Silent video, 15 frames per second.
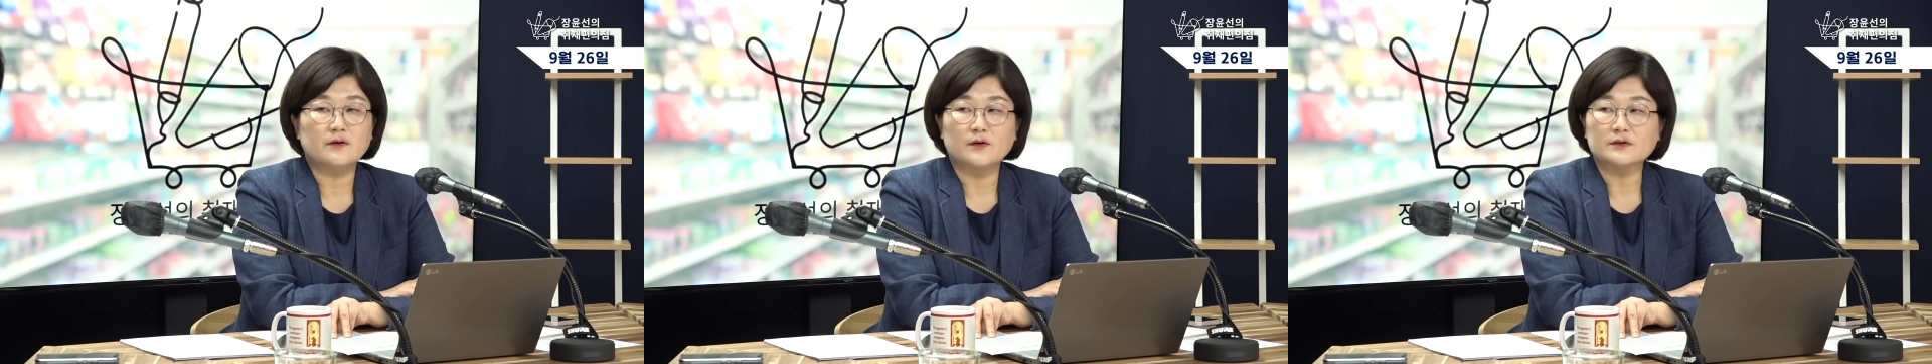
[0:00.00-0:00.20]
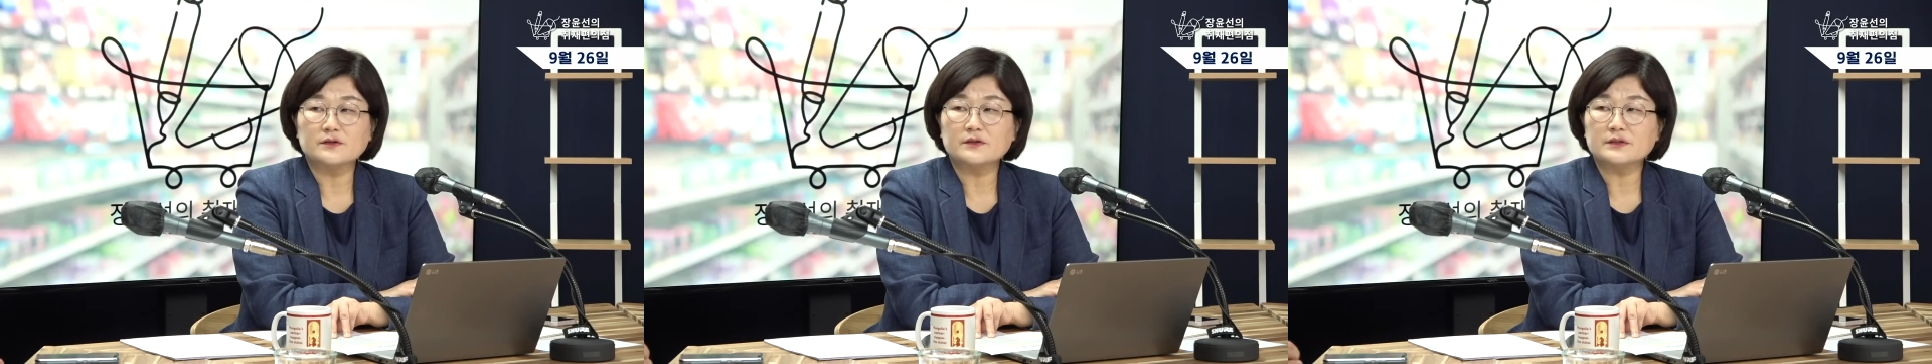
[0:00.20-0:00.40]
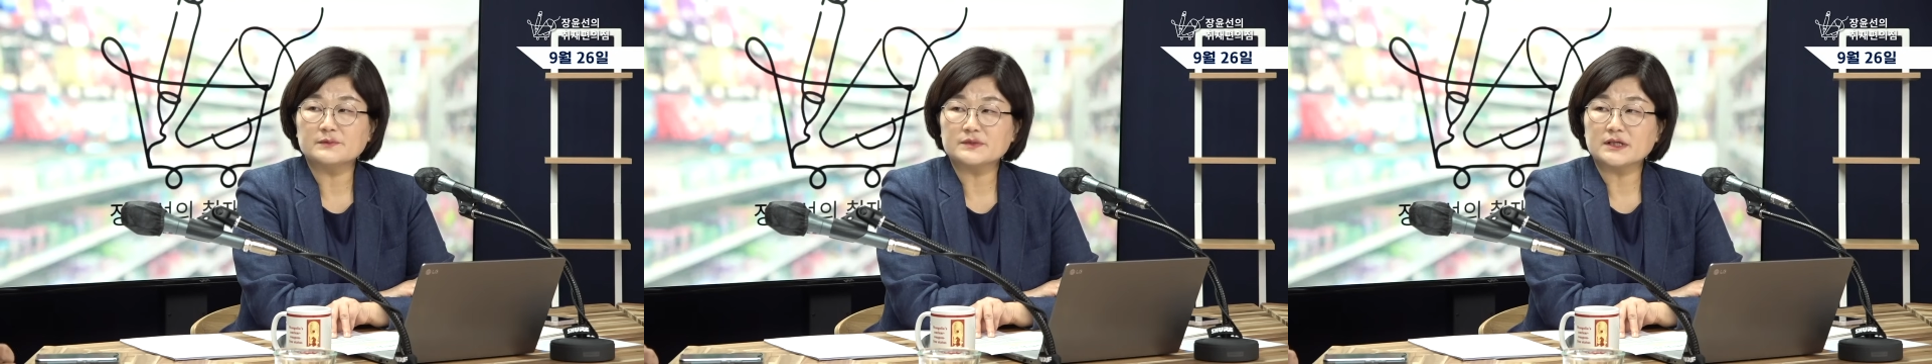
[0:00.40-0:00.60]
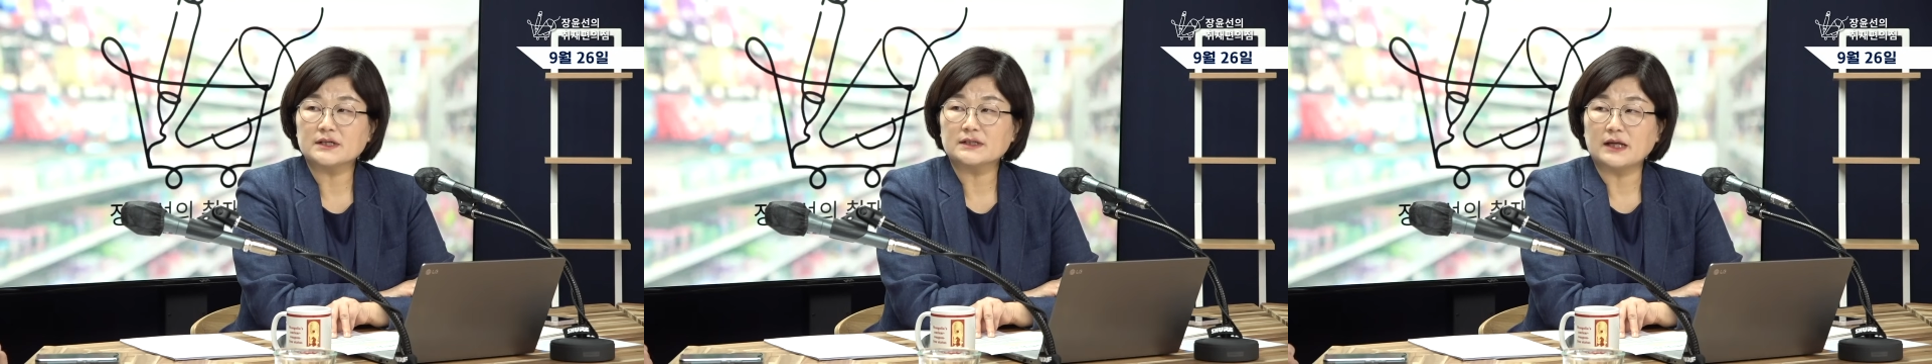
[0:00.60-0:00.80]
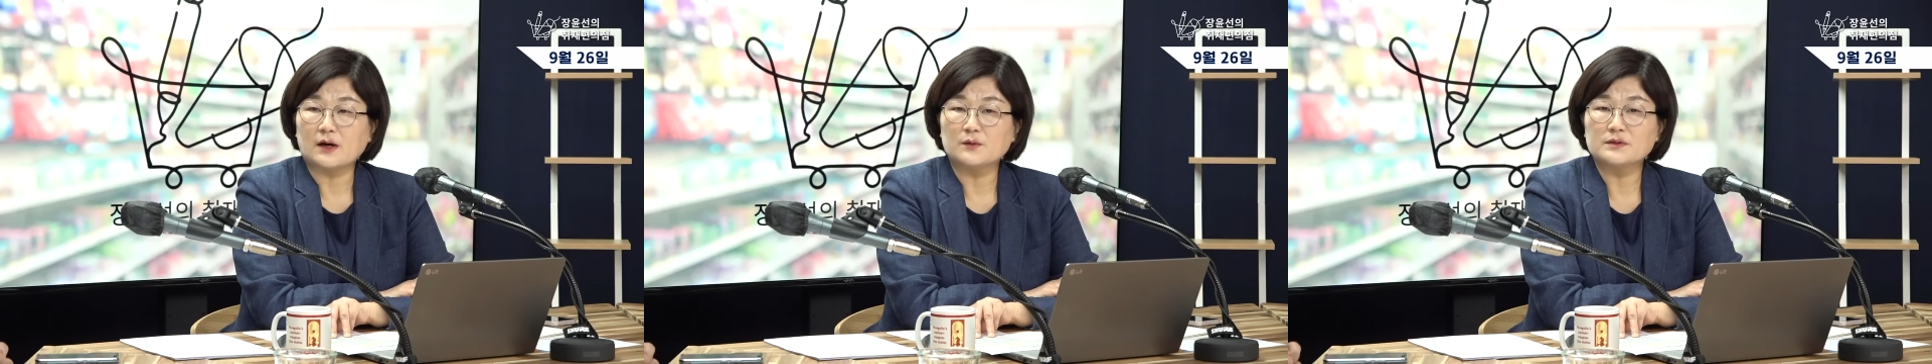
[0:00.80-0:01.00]
어떤 입장이
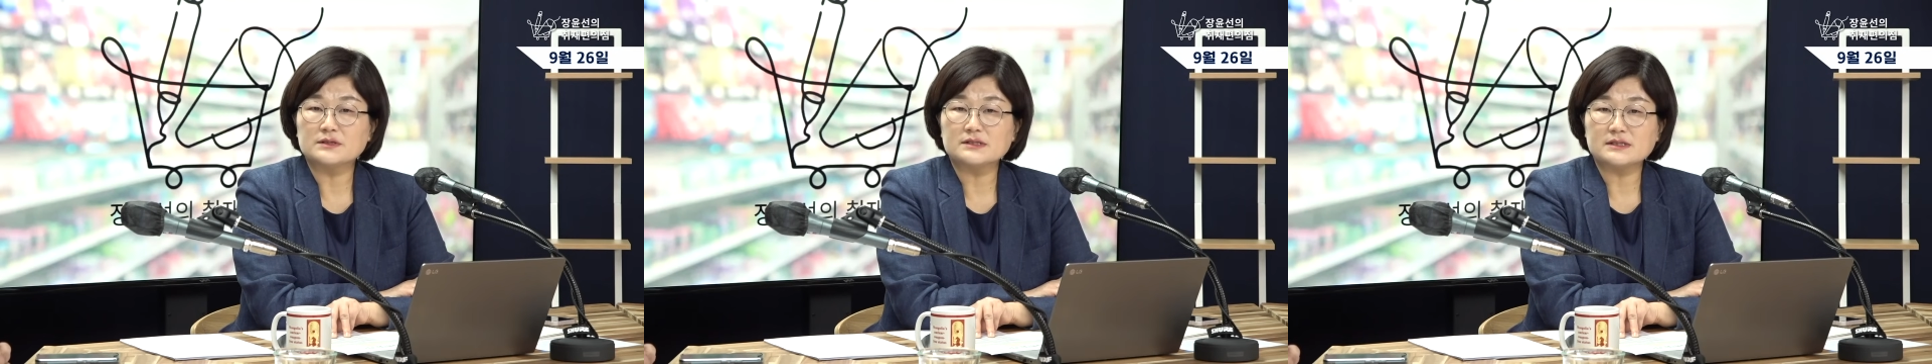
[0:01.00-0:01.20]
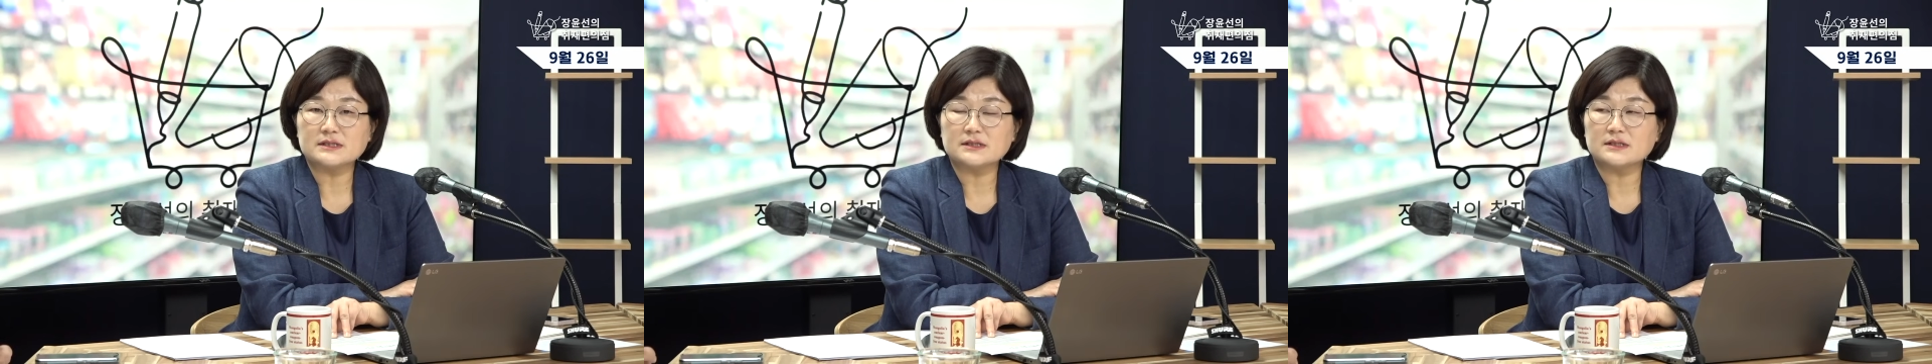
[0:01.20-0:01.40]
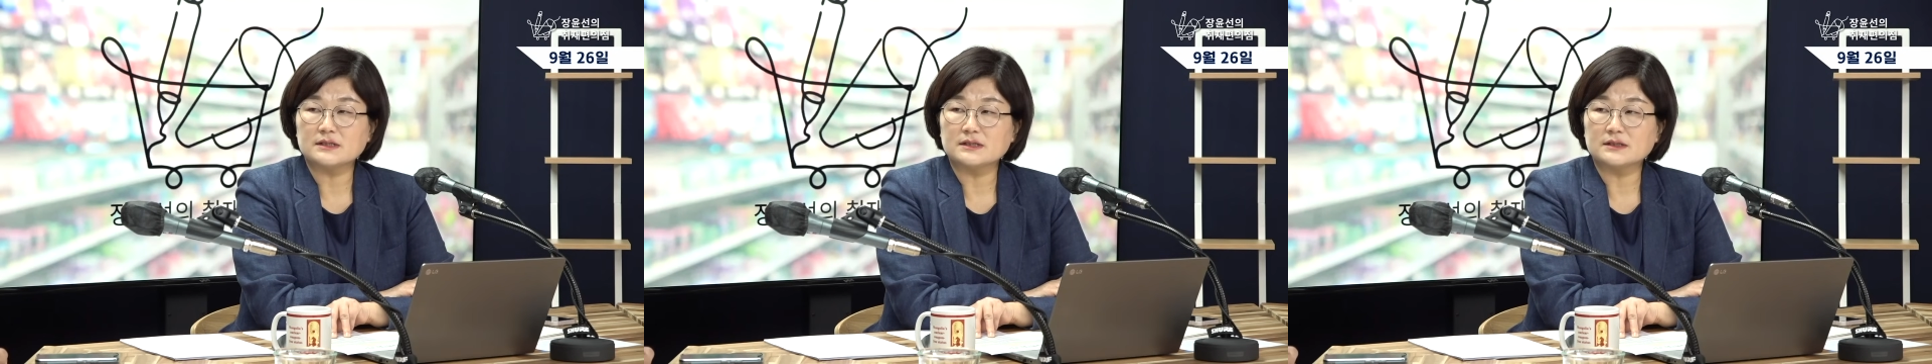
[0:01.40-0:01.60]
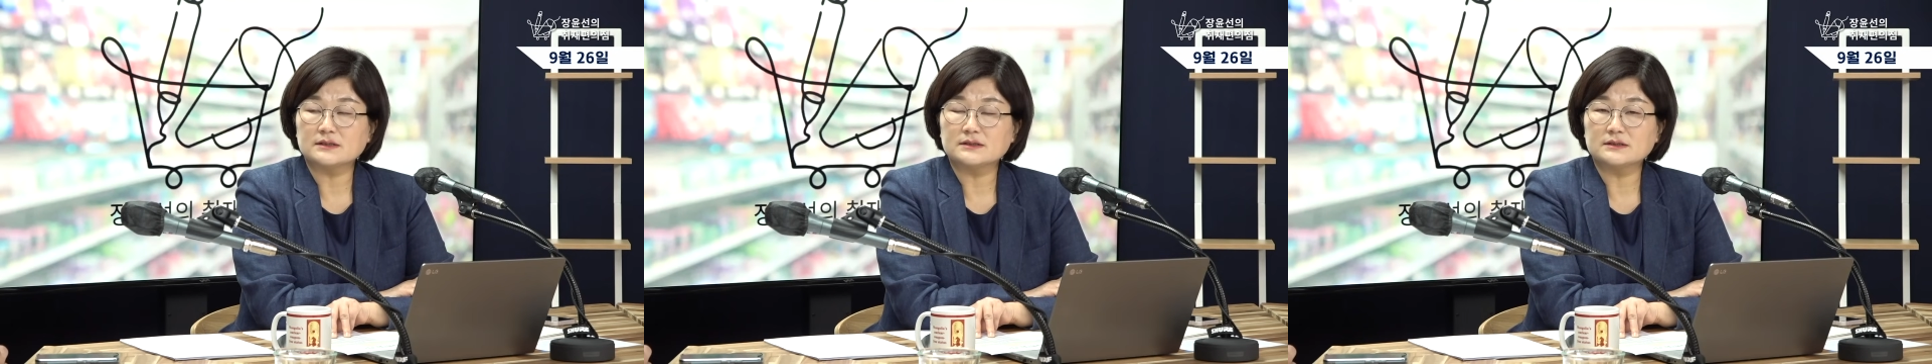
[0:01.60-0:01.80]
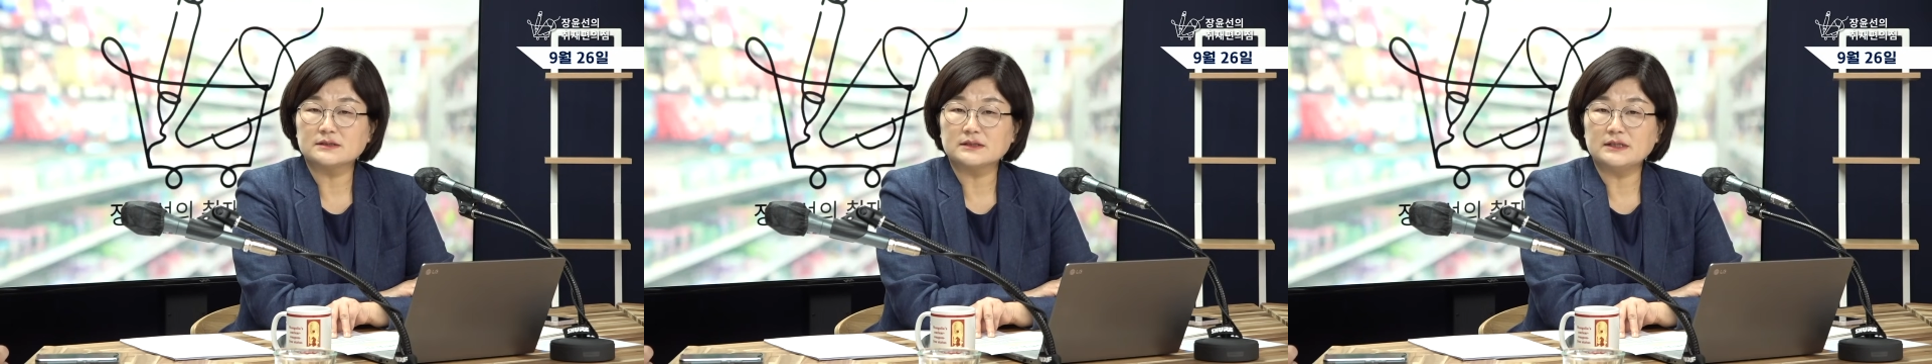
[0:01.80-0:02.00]
나올지
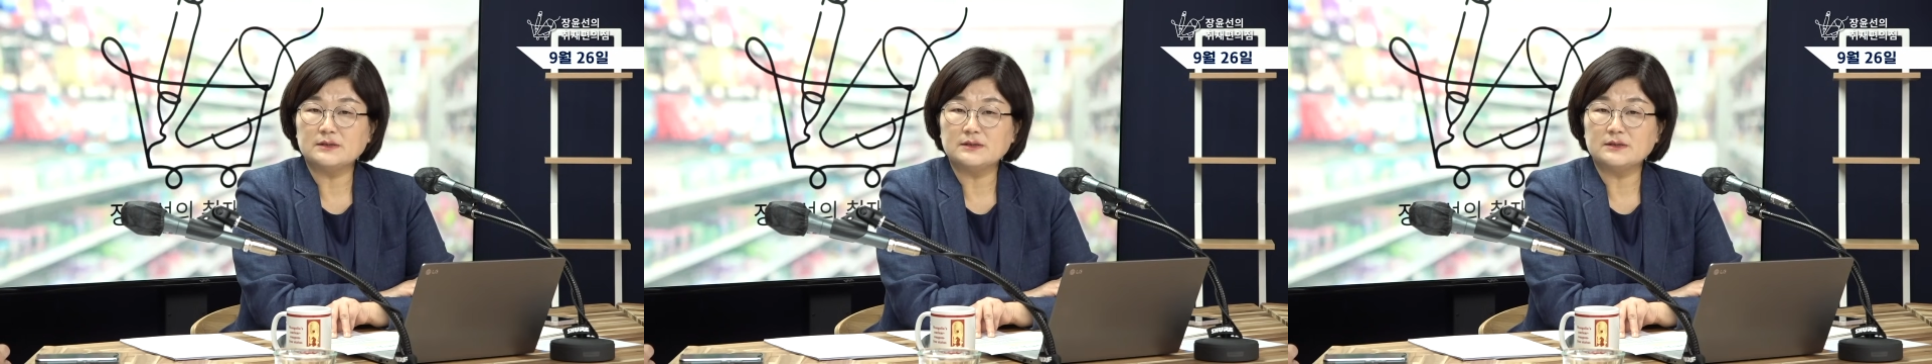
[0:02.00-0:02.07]
그